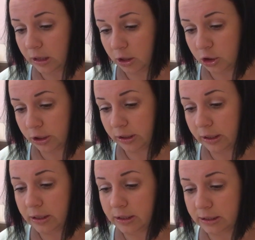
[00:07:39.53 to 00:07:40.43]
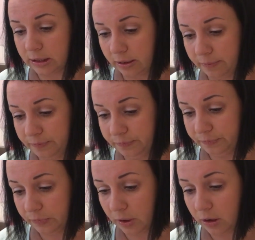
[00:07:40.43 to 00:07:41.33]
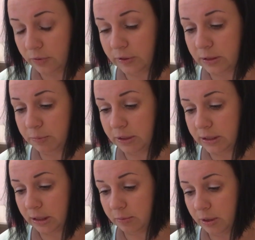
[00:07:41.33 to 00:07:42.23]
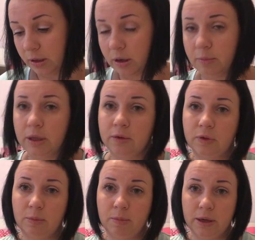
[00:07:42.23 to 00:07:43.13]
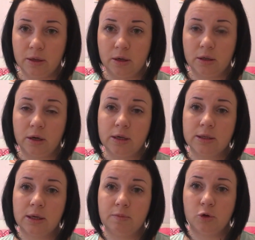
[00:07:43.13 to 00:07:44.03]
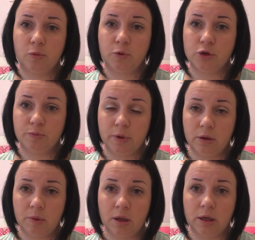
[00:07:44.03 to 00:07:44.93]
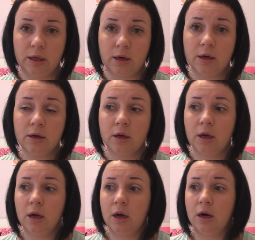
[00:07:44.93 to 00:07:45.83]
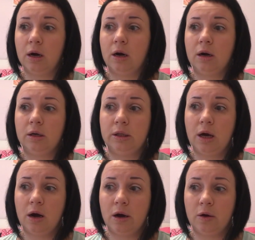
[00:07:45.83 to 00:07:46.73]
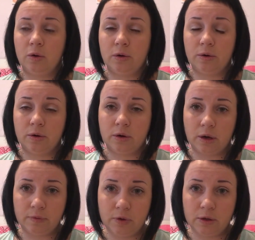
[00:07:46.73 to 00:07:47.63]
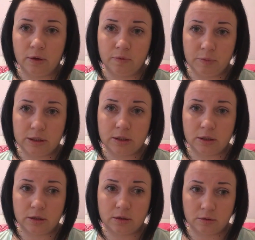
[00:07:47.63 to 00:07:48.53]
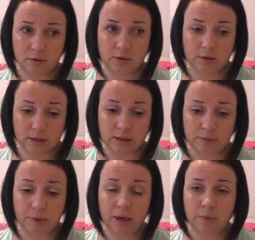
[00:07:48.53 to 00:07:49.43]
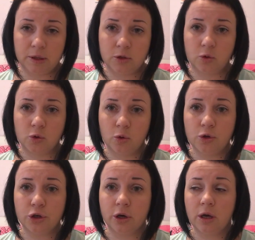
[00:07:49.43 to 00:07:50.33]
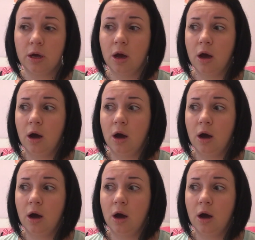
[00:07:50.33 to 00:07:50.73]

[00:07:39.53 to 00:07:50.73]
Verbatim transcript: Также трениксам, 250 миллиграмм это в таблетках. Трониксам, между прочим, принимала я, а, когда э, кровила вместе с этой беременностью с дочкой.